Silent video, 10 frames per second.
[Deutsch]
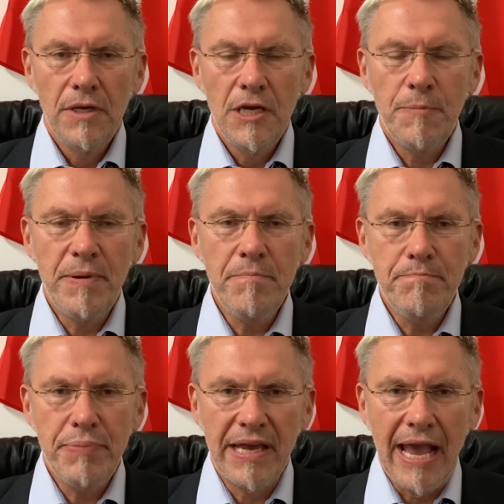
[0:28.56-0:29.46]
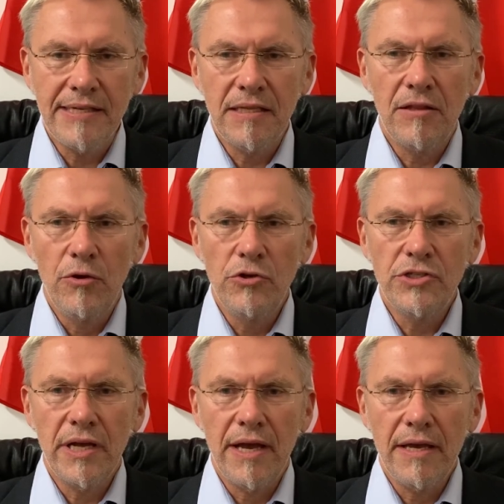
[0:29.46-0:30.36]
Ich bin begeisterter
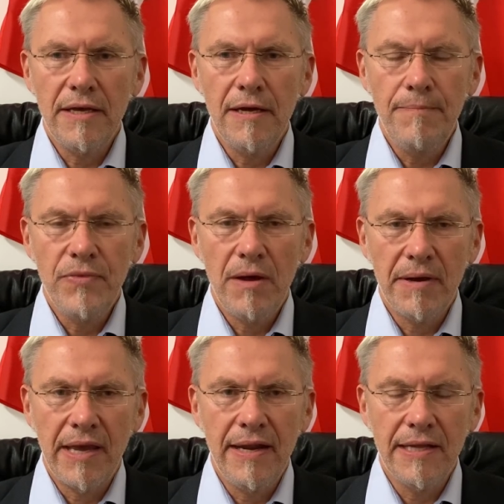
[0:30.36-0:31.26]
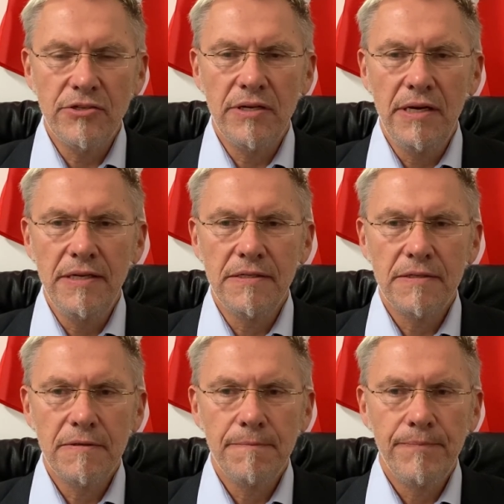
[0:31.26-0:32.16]
Österreicher, aber kein
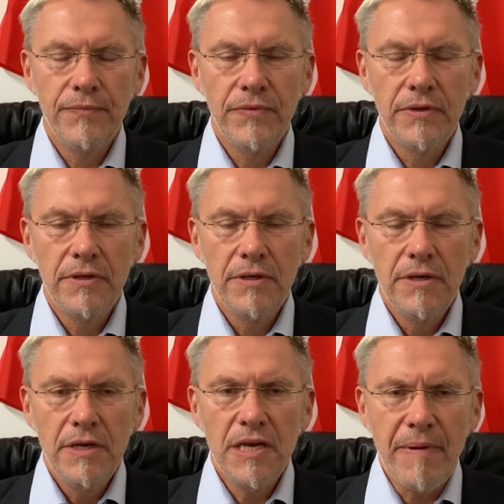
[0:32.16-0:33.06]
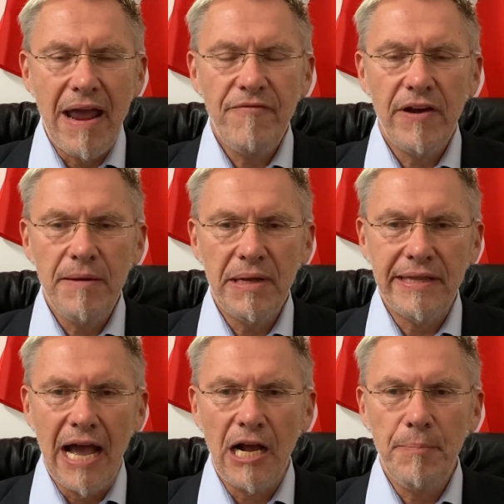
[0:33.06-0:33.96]
Nationalist. Ich war einfach immer
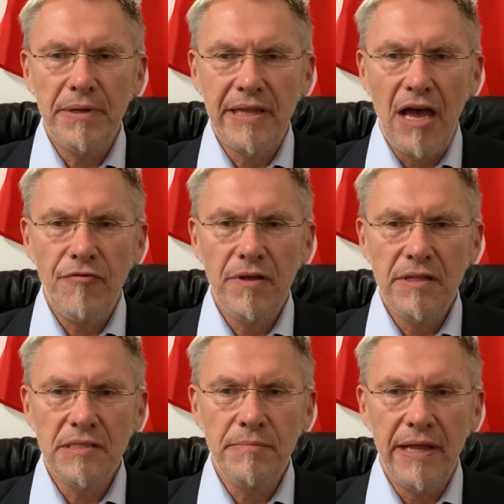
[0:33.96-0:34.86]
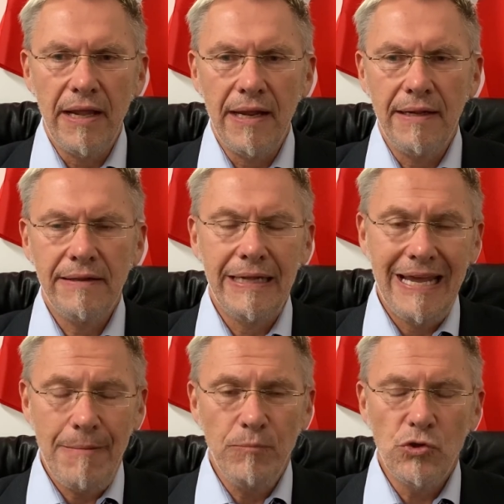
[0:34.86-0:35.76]
dankbar dafür, in diesem Land
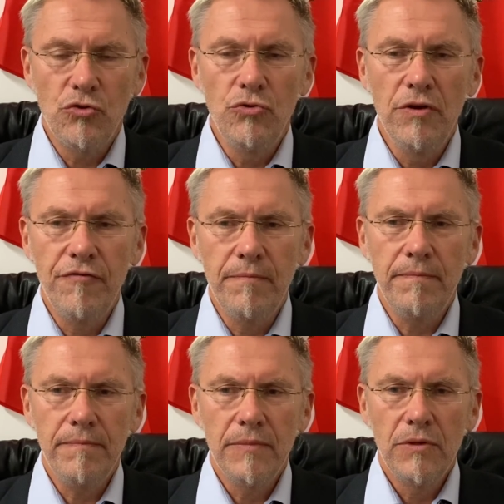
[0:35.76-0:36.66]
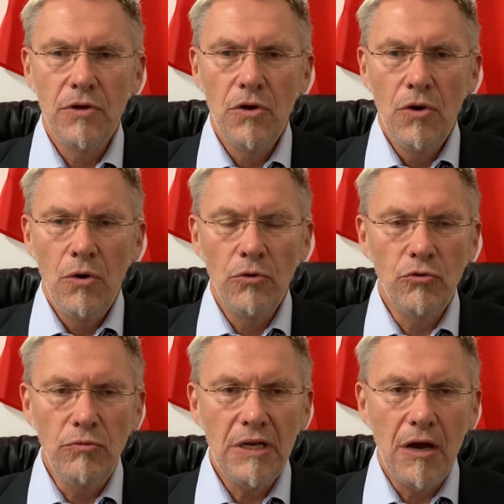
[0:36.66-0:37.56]
leben zu dürfen und
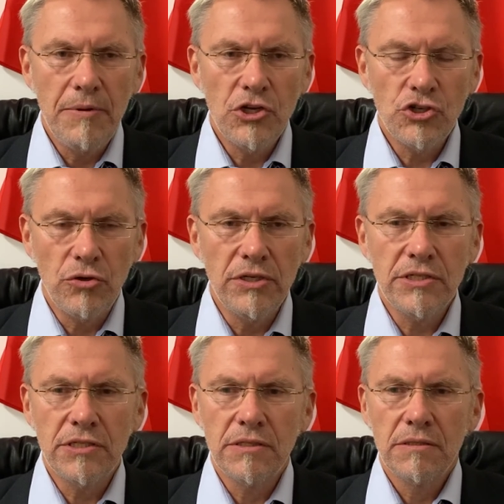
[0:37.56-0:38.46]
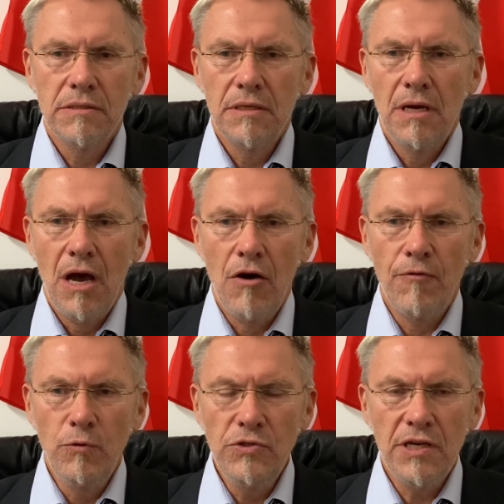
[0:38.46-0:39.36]
unglaublich stolz
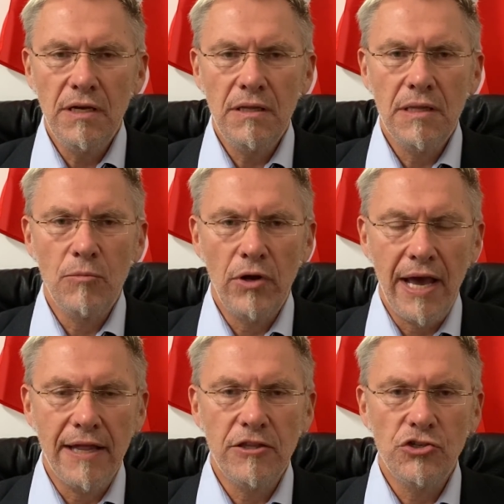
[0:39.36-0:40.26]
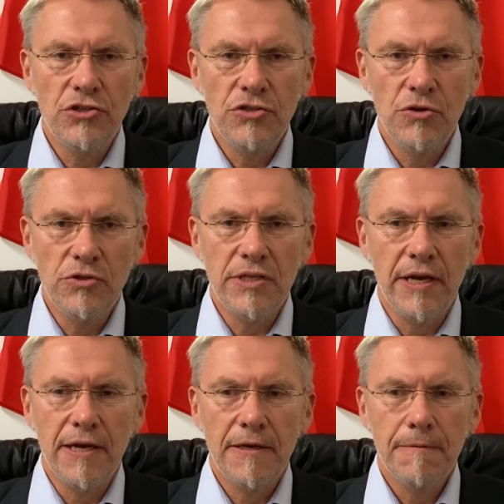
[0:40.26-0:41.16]
auf unser demokratisches
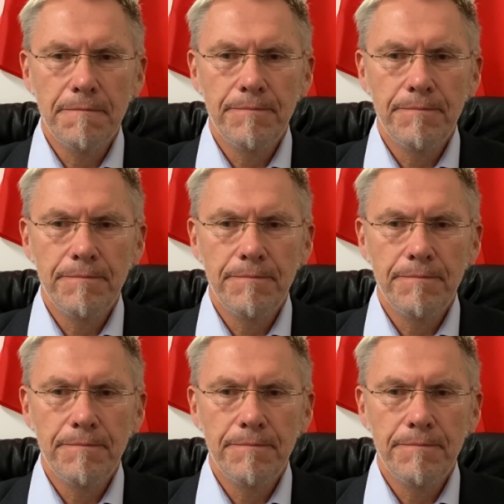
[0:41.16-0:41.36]
Österreich.